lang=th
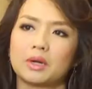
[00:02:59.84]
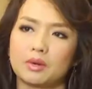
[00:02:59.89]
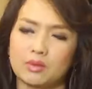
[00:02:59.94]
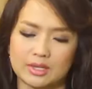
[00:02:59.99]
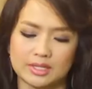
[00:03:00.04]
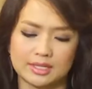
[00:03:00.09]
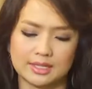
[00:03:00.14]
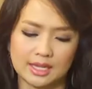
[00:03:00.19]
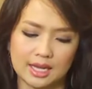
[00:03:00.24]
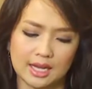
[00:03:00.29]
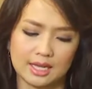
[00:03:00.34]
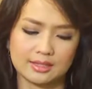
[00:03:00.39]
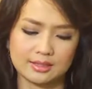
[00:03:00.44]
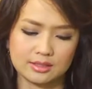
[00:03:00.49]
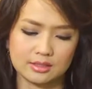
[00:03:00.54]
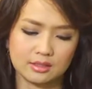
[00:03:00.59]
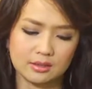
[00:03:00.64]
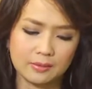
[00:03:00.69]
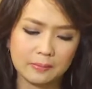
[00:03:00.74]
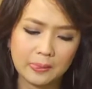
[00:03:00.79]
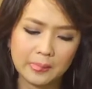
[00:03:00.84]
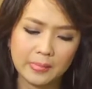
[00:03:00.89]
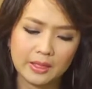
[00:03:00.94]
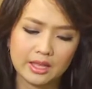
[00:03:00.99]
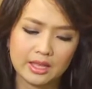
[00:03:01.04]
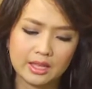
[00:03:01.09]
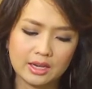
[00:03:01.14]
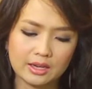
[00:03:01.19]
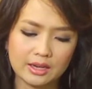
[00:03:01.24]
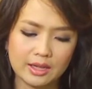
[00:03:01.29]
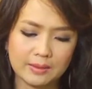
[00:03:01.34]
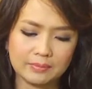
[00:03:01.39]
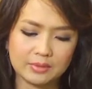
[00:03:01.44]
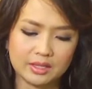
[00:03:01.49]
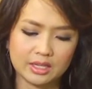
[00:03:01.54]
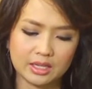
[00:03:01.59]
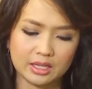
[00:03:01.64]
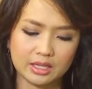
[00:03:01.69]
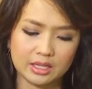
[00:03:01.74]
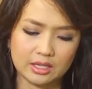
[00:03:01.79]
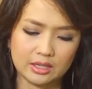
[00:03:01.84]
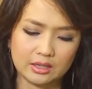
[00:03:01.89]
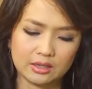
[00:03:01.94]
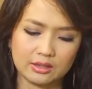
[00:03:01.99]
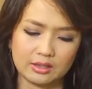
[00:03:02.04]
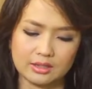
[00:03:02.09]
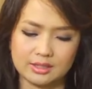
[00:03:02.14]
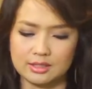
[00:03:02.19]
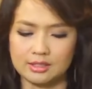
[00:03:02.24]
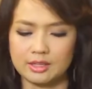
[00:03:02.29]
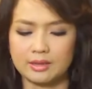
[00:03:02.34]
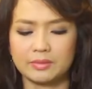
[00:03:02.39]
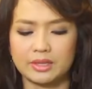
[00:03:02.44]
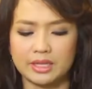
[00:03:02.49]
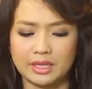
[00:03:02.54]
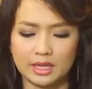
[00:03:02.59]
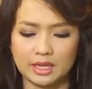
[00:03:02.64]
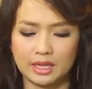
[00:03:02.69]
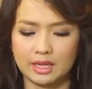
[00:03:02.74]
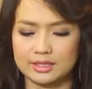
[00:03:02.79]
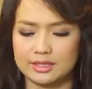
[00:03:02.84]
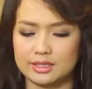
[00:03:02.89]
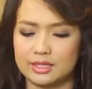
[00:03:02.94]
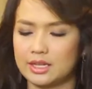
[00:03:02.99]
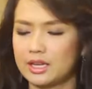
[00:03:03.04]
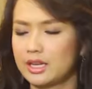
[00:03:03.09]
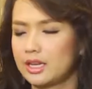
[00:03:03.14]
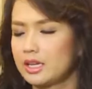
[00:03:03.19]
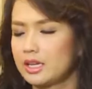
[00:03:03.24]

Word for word: ระวัติศาสตร์ซึ่งเล่มนี้หนังสือเล่มนี้นะคะจะได้